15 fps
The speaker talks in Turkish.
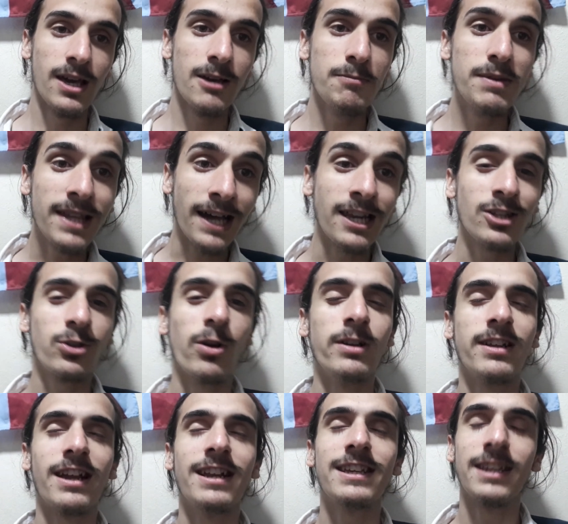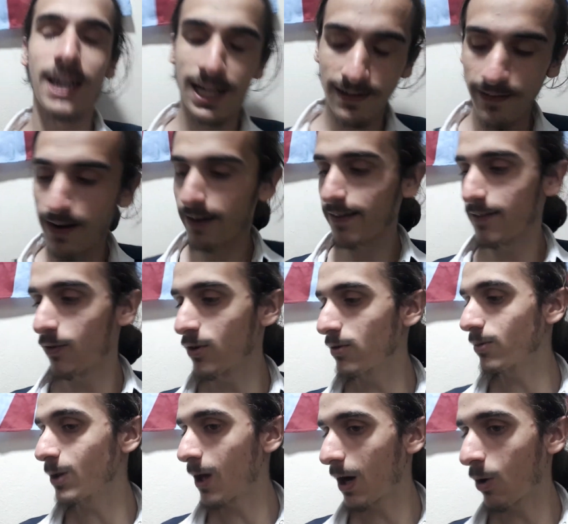Bir tane gölgelik yer vardı
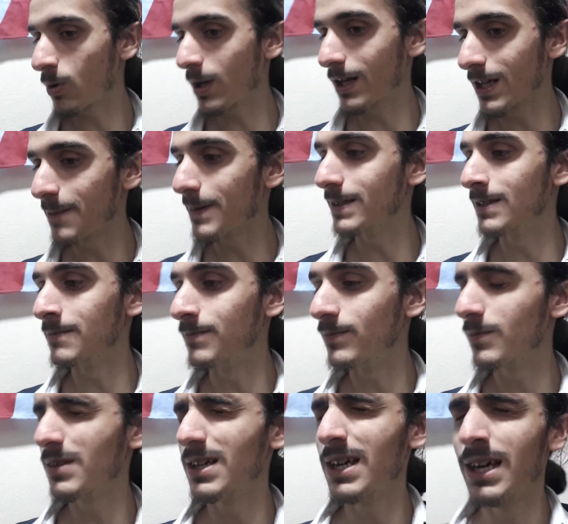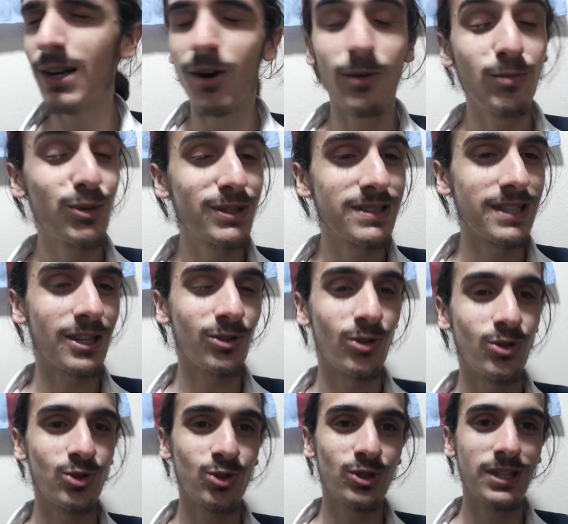onu, onu alamadım. Bu kızlar
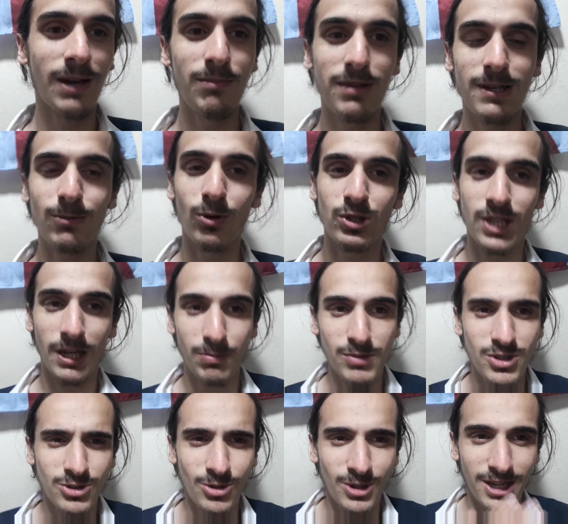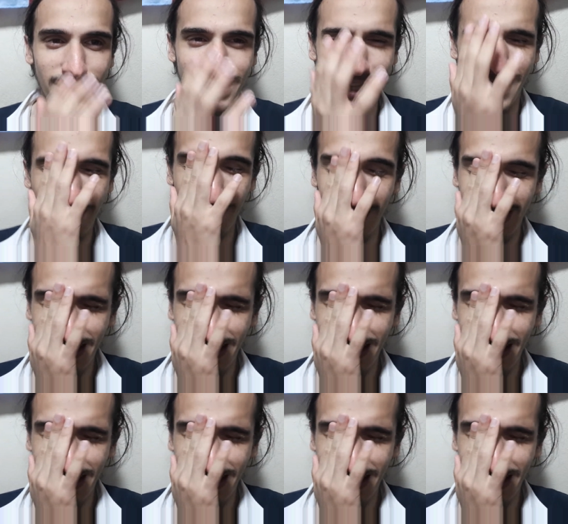konuşurken biri boşaltmıştı orayı tamam mı?